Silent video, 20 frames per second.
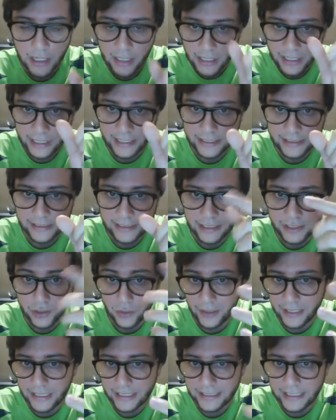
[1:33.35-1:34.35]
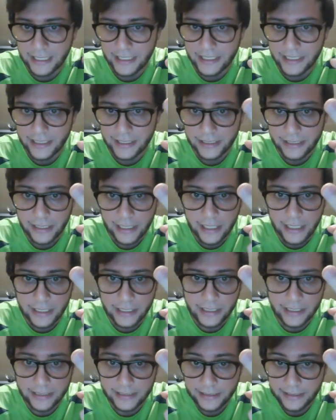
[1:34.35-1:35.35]
Este, Joana Sánchez,
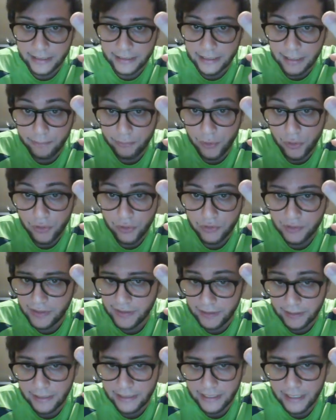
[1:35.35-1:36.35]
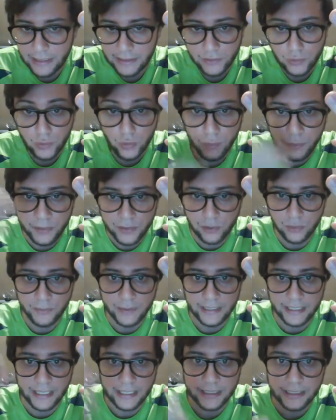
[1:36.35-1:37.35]
este, tampoco, ella es súper, súper
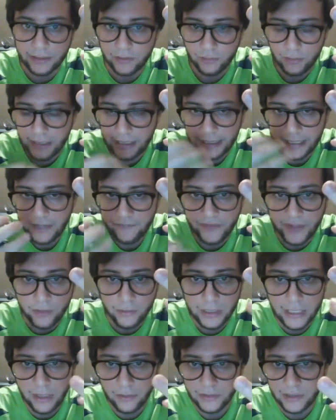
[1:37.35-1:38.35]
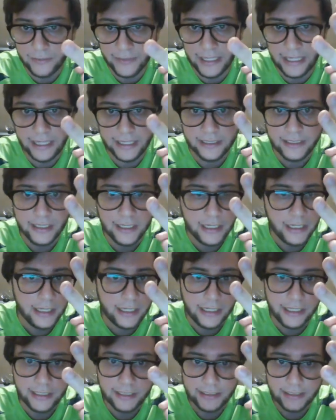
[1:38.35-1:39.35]
grande, es una gran figura. Audrey Milán,
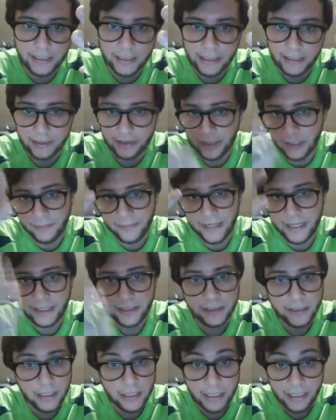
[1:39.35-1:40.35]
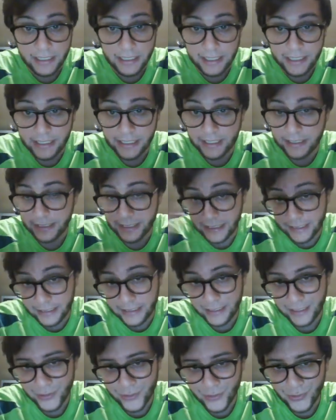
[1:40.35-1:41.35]
este, también. Y ella
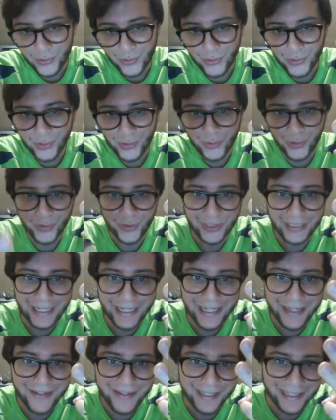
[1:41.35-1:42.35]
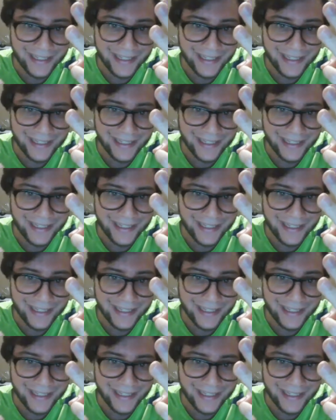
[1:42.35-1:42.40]
tiene sus, cursos ahí de,